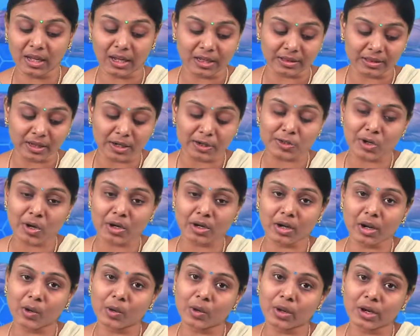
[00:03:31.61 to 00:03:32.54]
ఇతర
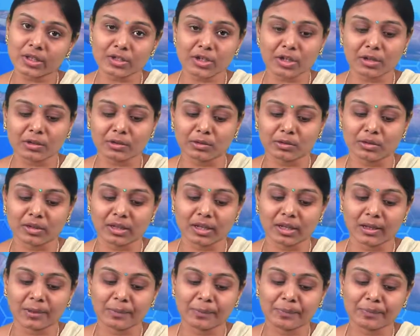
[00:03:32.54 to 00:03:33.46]
చోట్లకు కూడా చేరుతుంది
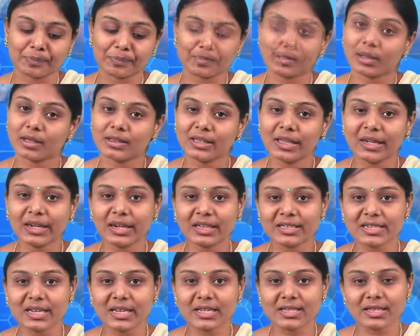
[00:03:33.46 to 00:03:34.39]
దీనికి
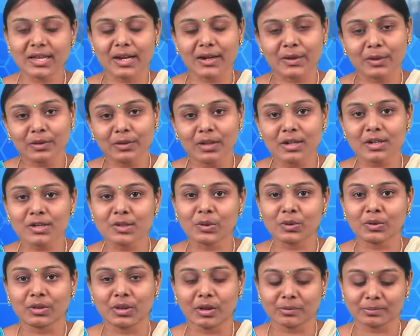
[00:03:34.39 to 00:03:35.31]
చికిత్స ఏంటో
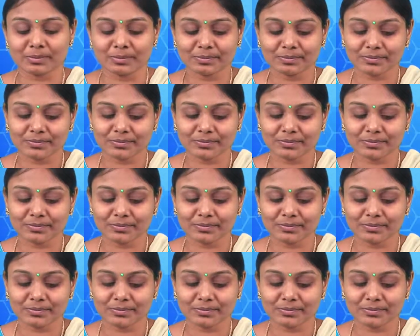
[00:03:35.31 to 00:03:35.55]
తెలుసుకుందాం